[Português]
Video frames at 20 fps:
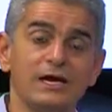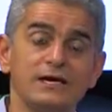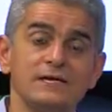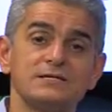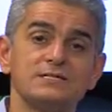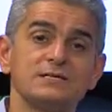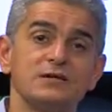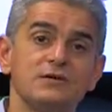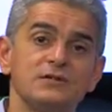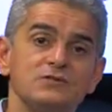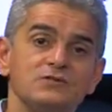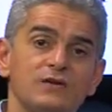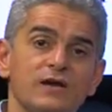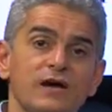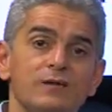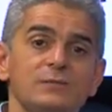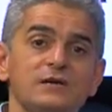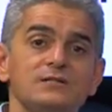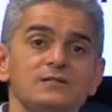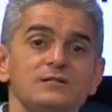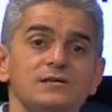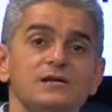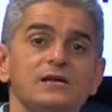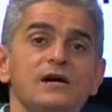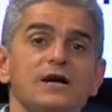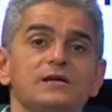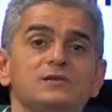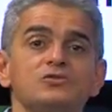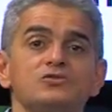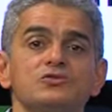são as ferramentas
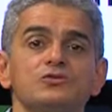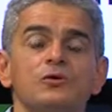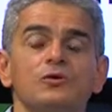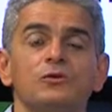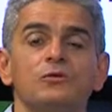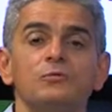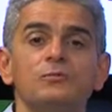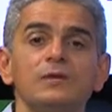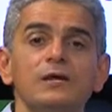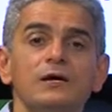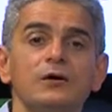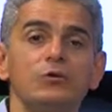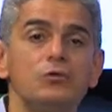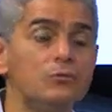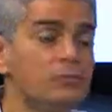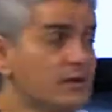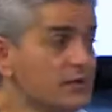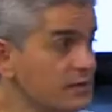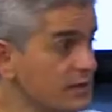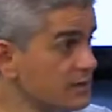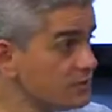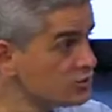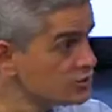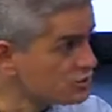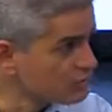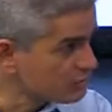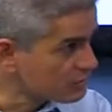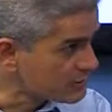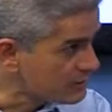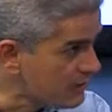ligadas com o manejo
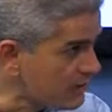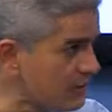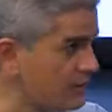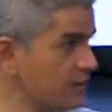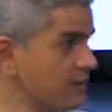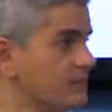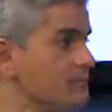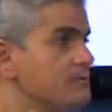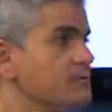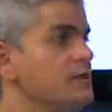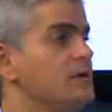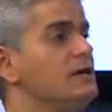de ordenha,